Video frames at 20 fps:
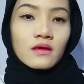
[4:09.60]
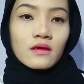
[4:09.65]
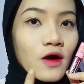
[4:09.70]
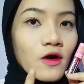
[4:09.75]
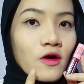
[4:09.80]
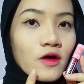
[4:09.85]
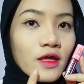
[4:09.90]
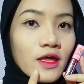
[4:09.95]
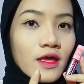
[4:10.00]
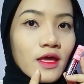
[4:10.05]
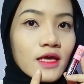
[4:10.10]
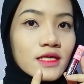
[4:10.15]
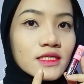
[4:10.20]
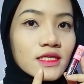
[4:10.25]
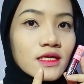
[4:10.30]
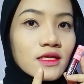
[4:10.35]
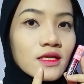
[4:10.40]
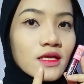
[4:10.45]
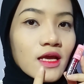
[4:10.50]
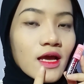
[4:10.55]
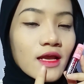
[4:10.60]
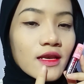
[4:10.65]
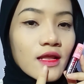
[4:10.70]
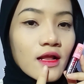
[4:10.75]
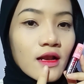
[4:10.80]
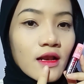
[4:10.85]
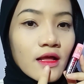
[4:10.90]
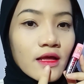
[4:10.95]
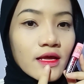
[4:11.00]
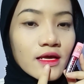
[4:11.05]
Oke okay guys, ini
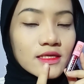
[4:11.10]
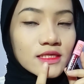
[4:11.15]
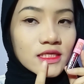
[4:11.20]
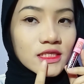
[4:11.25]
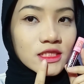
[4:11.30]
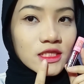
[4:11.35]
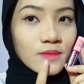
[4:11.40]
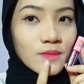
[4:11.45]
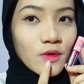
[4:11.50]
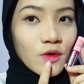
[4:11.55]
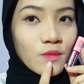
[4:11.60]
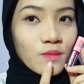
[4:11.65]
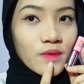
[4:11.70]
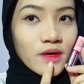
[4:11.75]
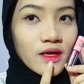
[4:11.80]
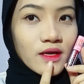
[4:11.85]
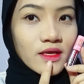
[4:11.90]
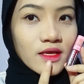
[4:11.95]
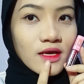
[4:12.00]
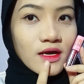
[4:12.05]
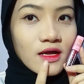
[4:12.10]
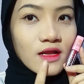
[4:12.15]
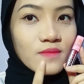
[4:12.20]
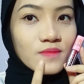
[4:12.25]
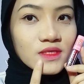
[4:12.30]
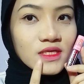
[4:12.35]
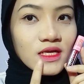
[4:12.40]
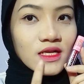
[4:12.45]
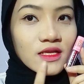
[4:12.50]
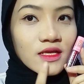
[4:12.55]
adalah yang sistem ombre-nya.
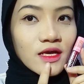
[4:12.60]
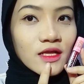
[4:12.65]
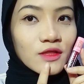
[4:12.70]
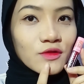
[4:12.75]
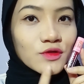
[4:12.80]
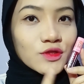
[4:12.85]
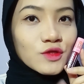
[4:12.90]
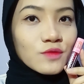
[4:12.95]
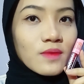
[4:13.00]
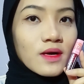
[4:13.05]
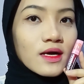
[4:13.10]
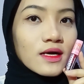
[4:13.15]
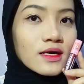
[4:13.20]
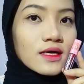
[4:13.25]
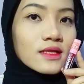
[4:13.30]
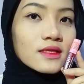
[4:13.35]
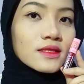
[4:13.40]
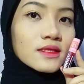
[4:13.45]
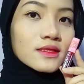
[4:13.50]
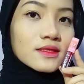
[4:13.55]
Kalian bisa lihat lucu banget.